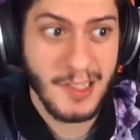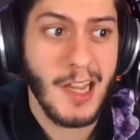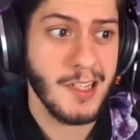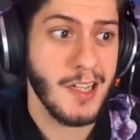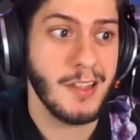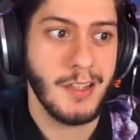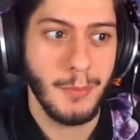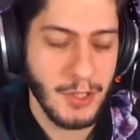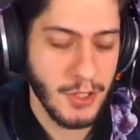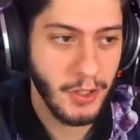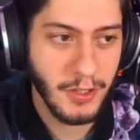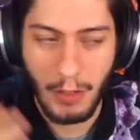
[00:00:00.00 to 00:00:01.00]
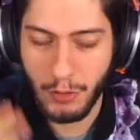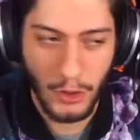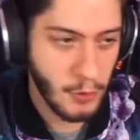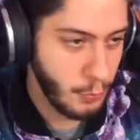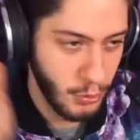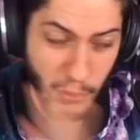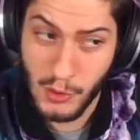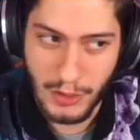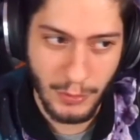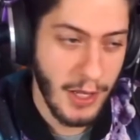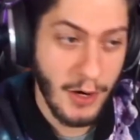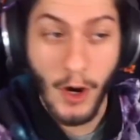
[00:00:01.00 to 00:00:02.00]
6, 7 episodi a un certo punto
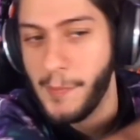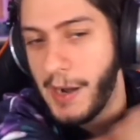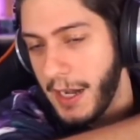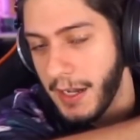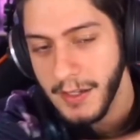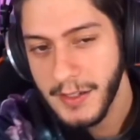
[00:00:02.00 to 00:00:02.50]
succede una roba